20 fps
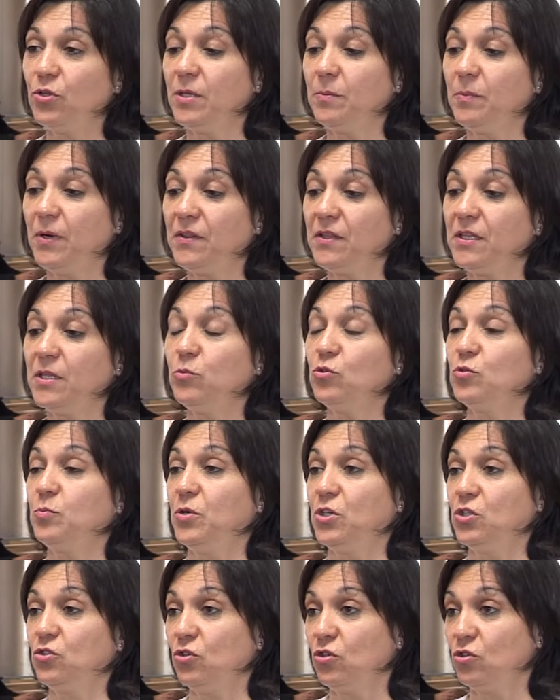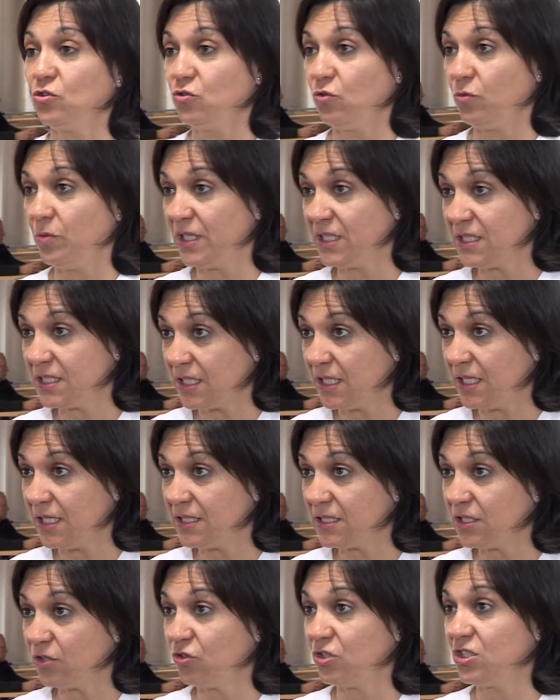de paciente, pues personas
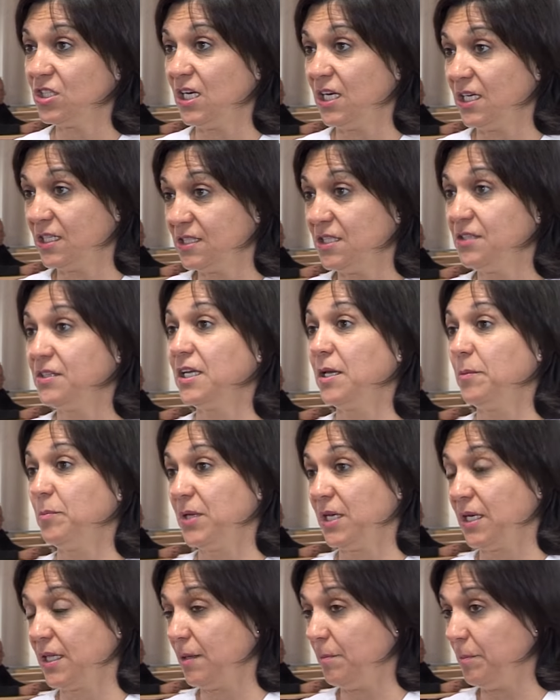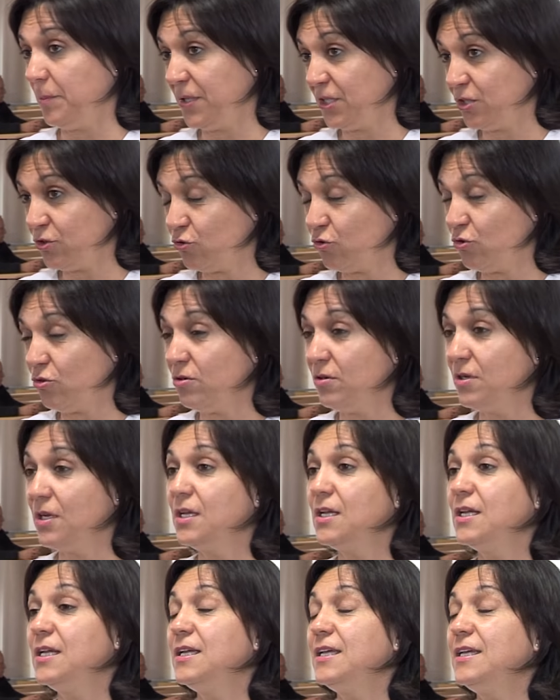obesas, entonces les dice que pierdan peso,
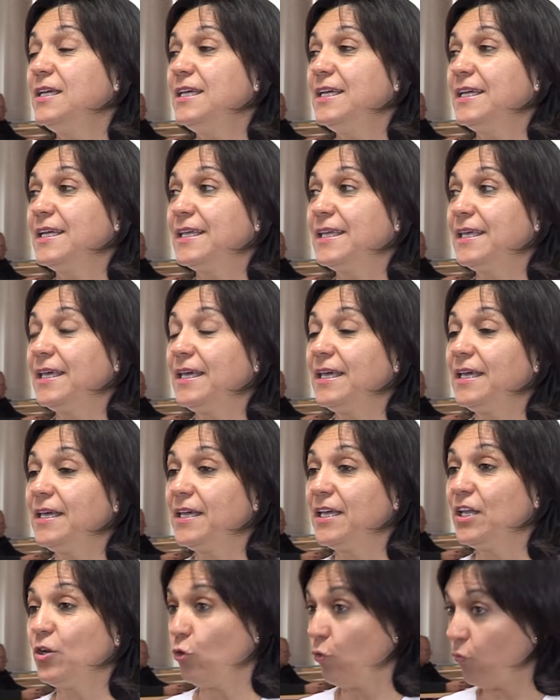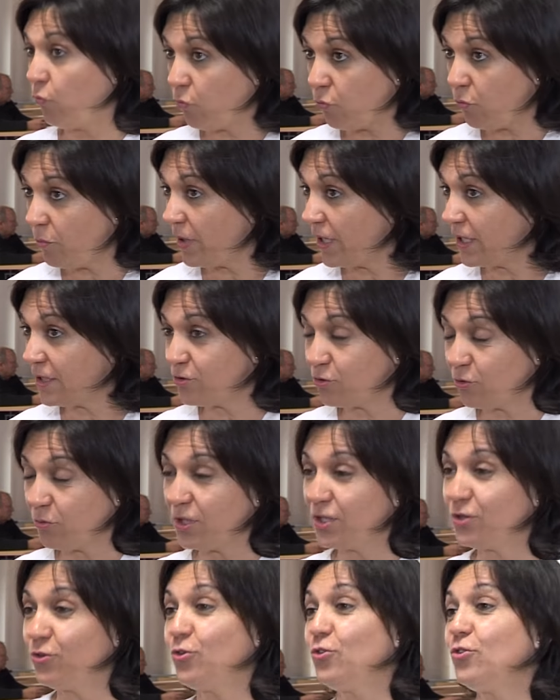que no fumen
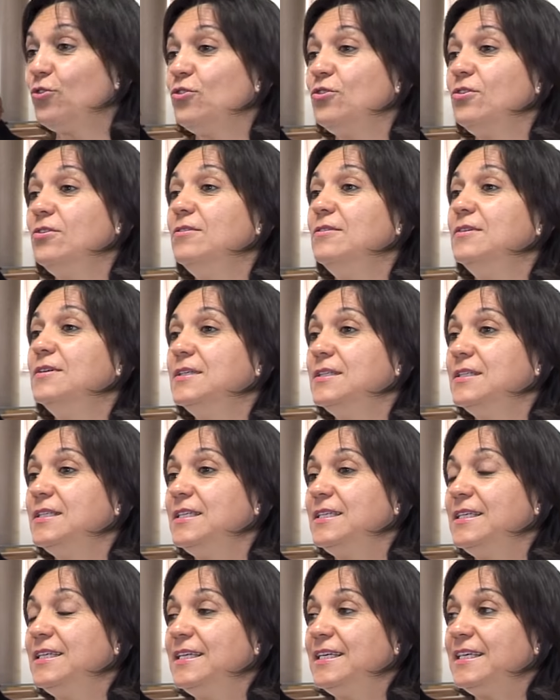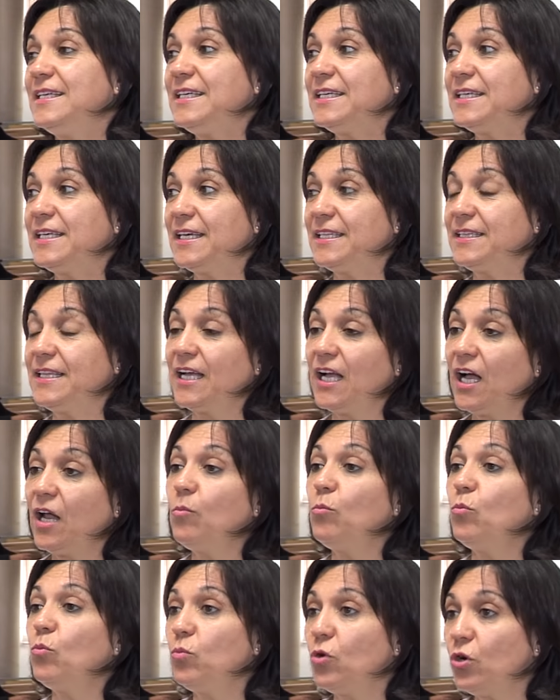sobre todo y que
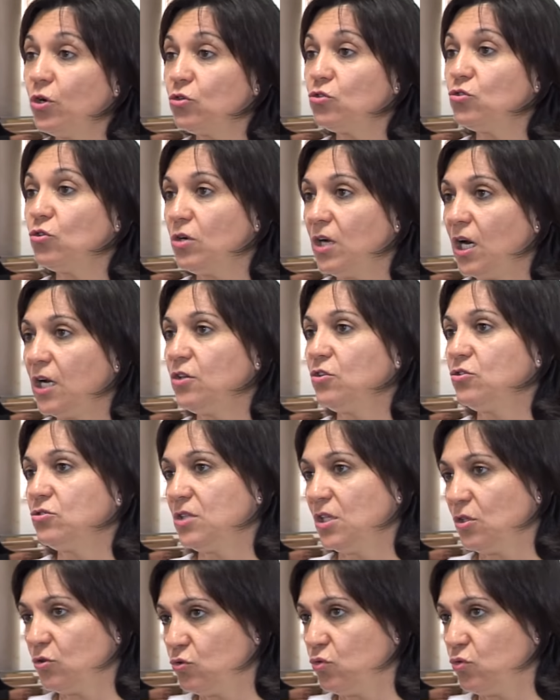tengan buenos horarios del